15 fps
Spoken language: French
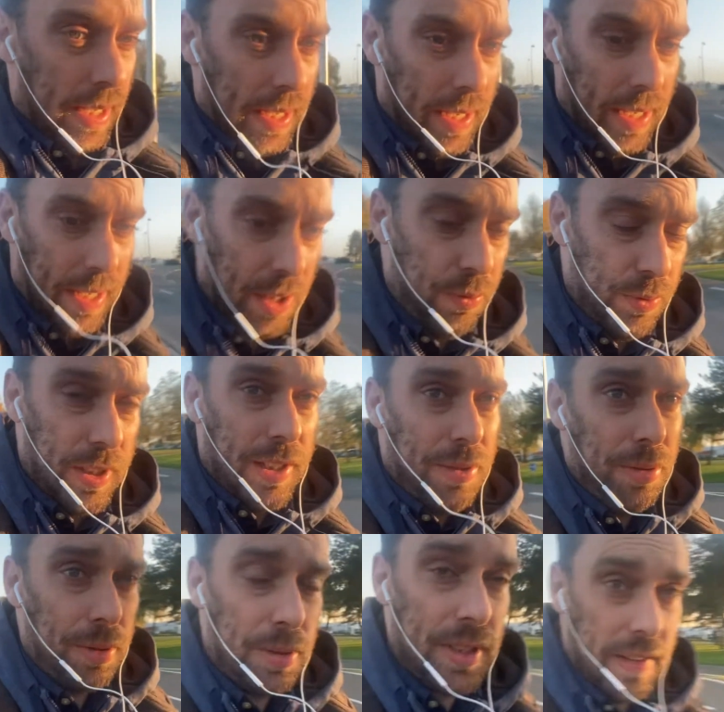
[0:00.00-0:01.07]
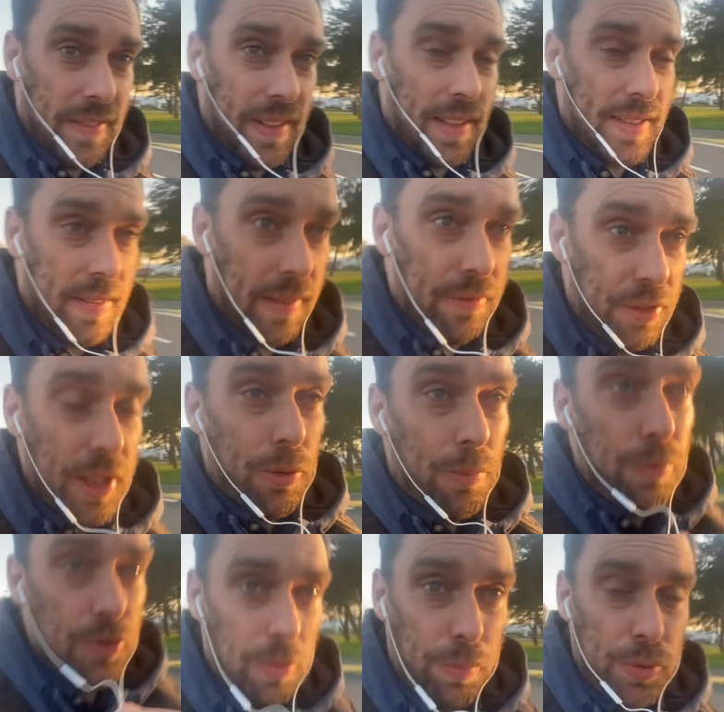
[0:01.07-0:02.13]
Et je vous assure que ça va, devenir de
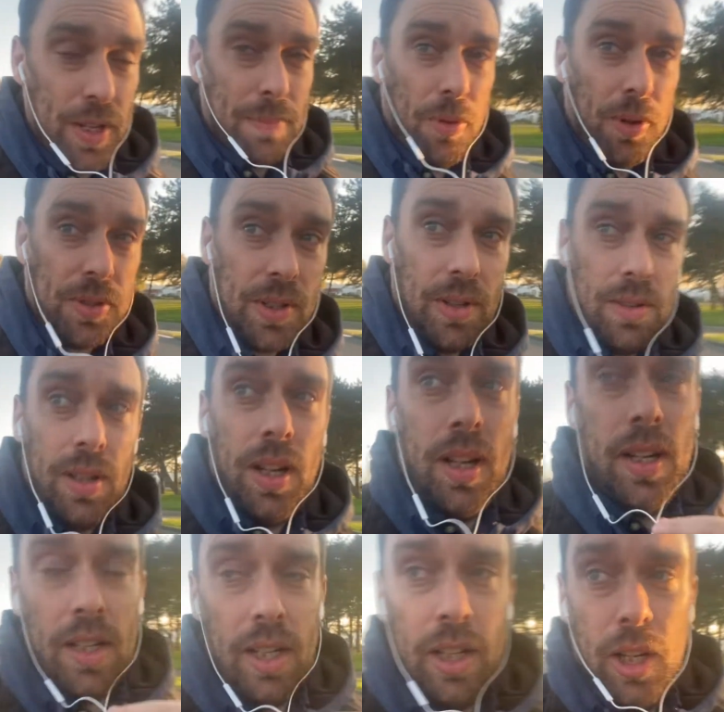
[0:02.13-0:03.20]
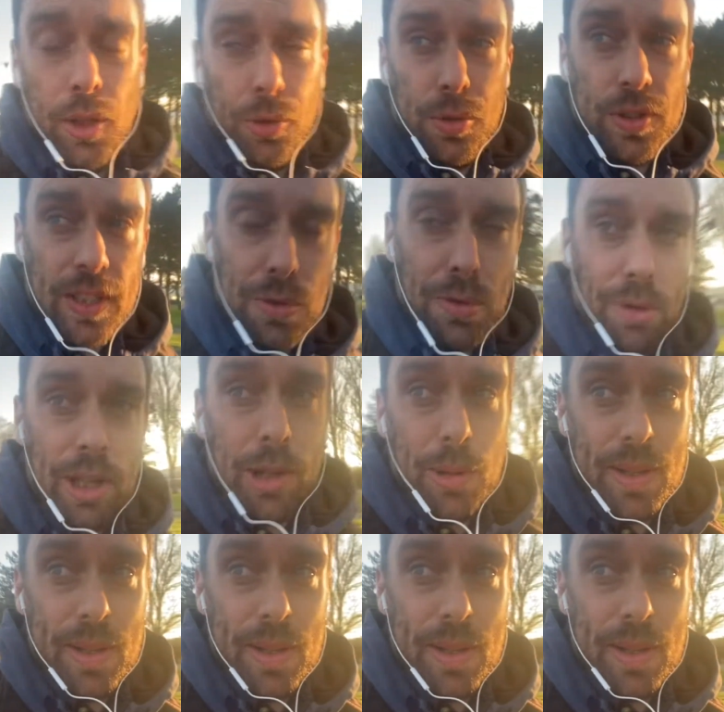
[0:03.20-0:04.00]
plus en plus important de s'assurer que les